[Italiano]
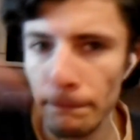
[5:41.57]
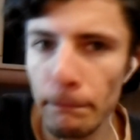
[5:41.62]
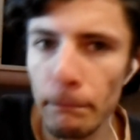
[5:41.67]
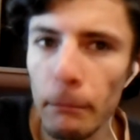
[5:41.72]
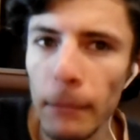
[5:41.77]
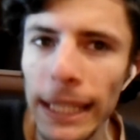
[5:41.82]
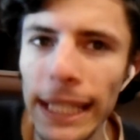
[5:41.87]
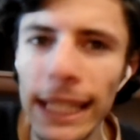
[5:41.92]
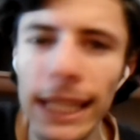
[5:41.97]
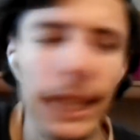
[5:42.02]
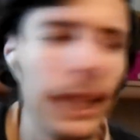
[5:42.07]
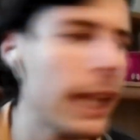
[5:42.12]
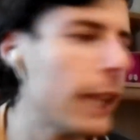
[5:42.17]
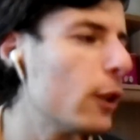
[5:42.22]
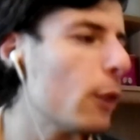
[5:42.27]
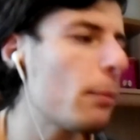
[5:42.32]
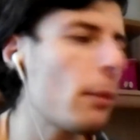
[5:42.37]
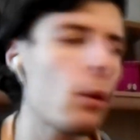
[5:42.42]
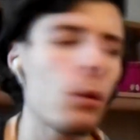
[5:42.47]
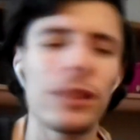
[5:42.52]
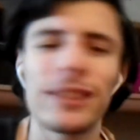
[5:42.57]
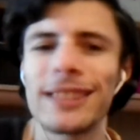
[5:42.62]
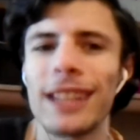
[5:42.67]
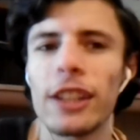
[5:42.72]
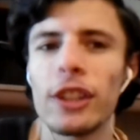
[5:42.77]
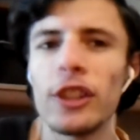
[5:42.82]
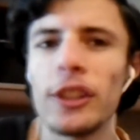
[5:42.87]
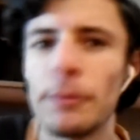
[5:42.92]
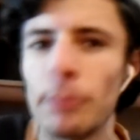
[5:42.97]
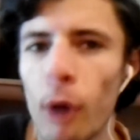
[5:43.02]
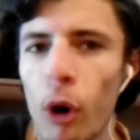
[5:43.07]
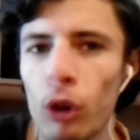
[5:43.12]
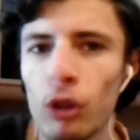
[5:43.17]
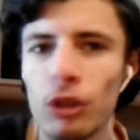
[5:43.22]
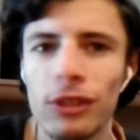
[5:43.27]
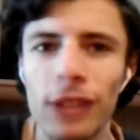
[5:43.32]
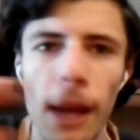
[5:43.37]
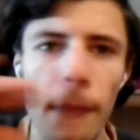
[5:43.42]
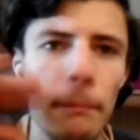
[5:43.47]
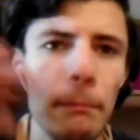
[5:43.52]
1000 dopo questa
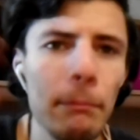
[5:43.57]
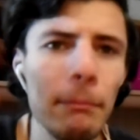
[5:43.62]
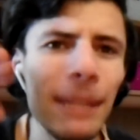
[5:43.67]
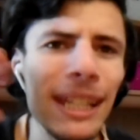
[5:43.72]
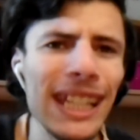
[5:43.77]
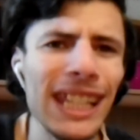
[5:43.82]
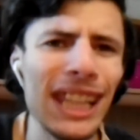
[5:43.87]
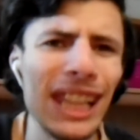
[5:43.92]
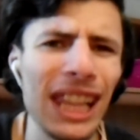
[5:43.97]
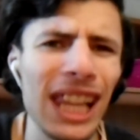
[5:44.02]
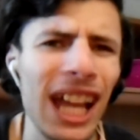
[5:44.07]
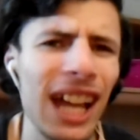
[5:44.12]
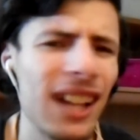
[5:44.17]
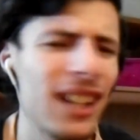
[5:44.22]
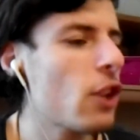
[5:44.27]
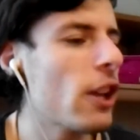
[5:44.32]
risposta, 1000.